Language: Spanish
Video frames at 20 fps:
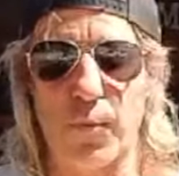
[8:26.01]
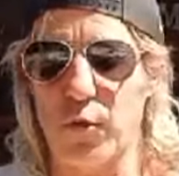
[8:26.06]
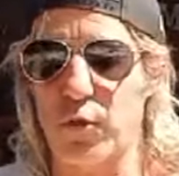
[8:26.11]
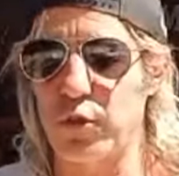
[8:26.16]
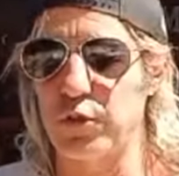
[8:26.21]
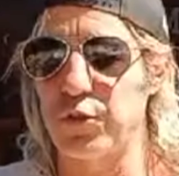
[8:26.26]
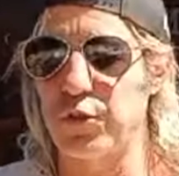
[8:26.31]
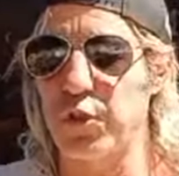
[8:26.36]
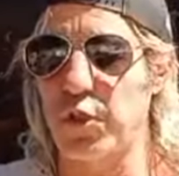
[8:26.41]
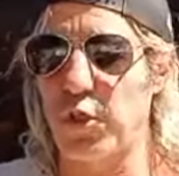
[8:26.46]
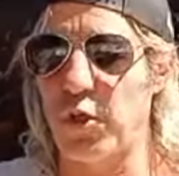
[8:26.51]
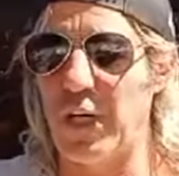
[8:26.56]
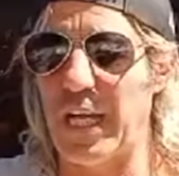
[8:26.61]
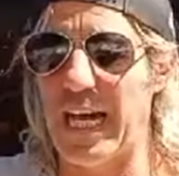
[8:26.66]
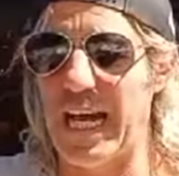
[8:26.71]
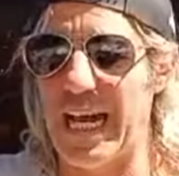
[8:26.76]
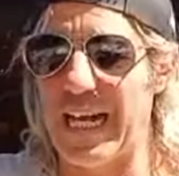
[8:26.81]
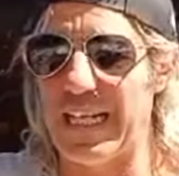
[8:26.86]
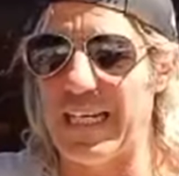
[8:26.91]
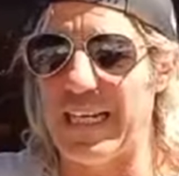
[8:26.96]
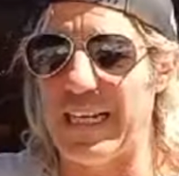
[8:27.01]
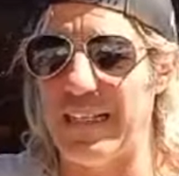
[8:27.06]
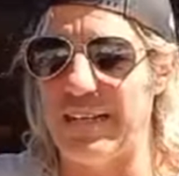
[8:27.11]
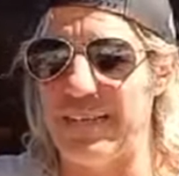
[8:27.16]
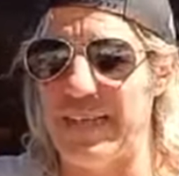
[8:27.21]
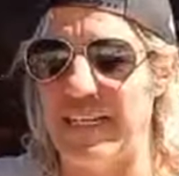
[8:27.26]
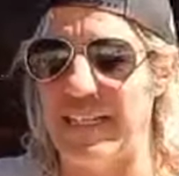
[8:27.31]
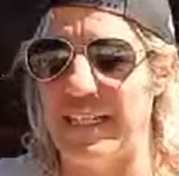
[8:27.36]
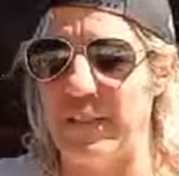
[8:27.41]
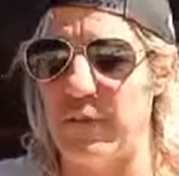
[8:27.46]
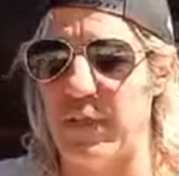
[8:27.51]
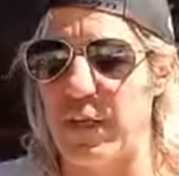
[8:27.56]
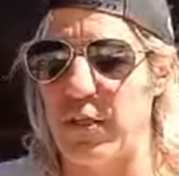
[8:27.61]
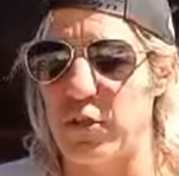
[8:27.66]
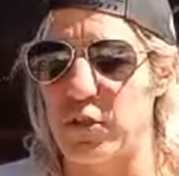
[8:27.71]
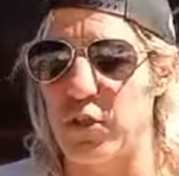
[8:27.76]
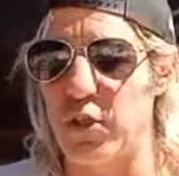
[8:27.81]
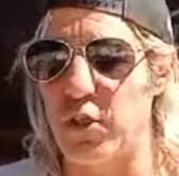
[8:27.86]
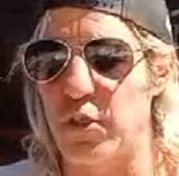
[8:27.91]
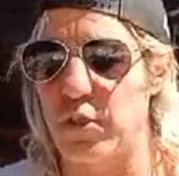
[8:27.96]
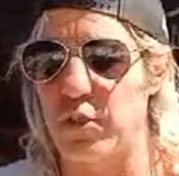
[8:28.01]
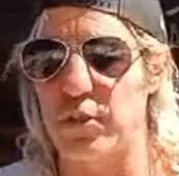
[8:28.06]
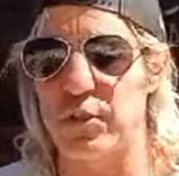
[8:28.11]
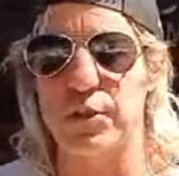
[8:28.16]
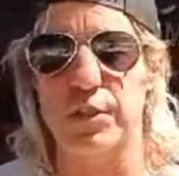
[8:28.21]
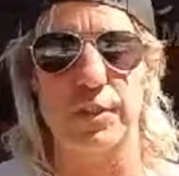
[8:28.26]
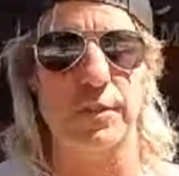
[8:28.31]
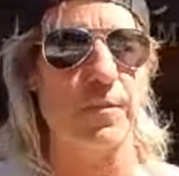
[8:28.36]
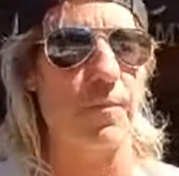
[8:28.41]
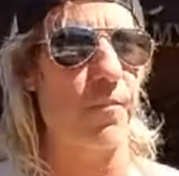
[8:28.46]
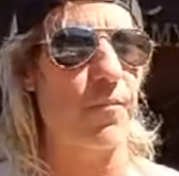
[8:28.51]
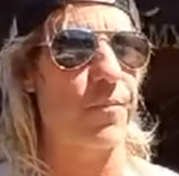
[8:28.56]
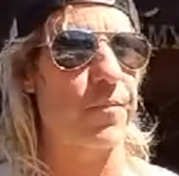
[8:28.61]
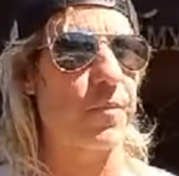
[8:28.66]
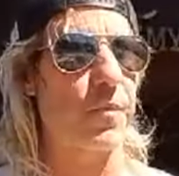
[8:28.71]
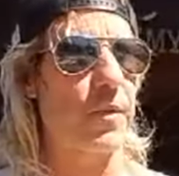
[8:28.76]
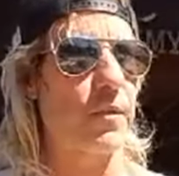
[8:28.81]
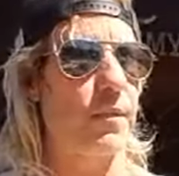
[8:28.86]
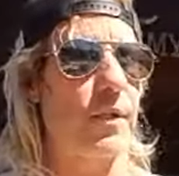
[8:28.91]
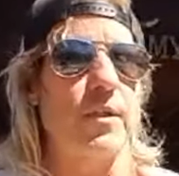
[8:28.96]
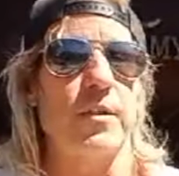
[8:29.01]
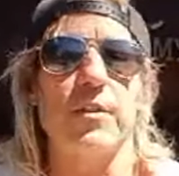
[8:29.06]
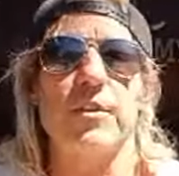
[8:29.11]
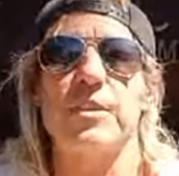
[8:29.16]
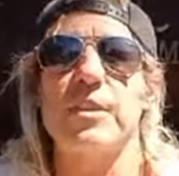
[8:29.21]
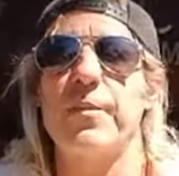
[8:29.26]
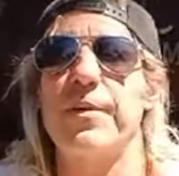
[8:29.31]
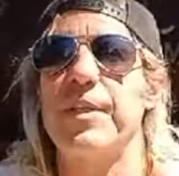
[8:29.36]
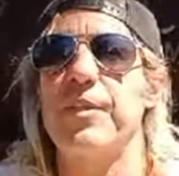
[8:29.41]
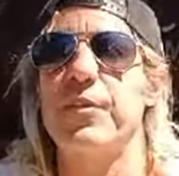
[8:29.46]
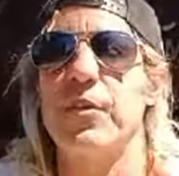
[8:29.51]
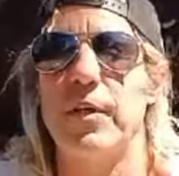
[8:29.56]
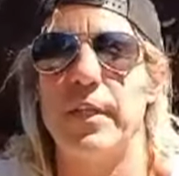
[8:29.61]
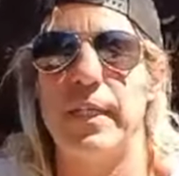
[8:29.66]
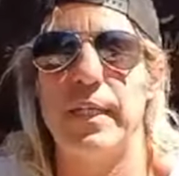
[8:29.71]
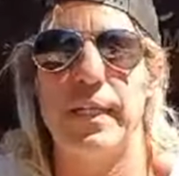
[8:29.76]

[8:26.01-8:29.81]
controla a, los loros. Bueno, yo estoy viendo